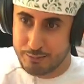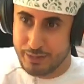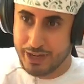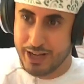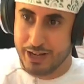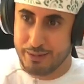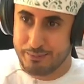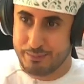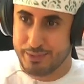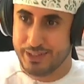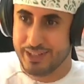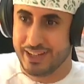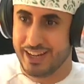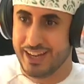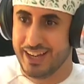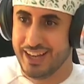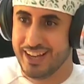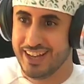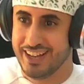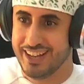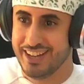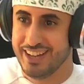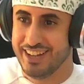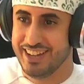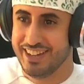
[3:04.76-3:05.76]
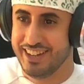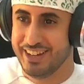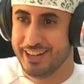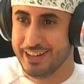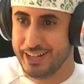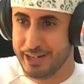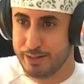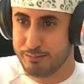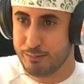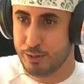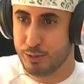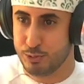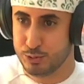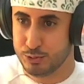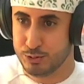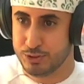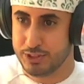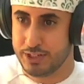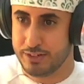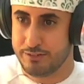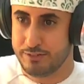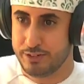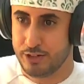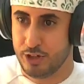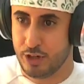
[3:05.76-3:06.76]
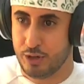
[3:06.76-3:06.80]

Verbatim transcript: مع البيئة اللي موجودة في